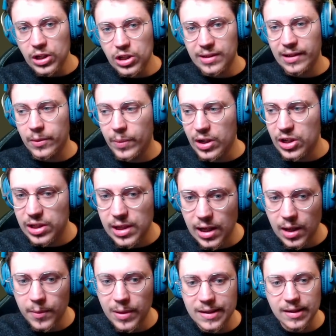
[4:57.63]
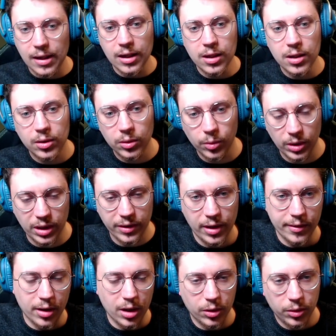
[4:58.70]
c'est le patch des MSI, donc il va y
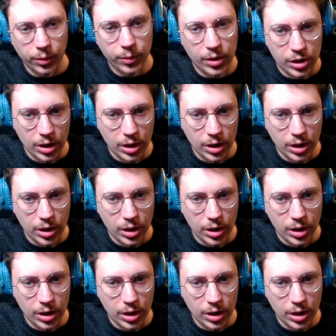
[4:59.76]
avoir un tournoi, je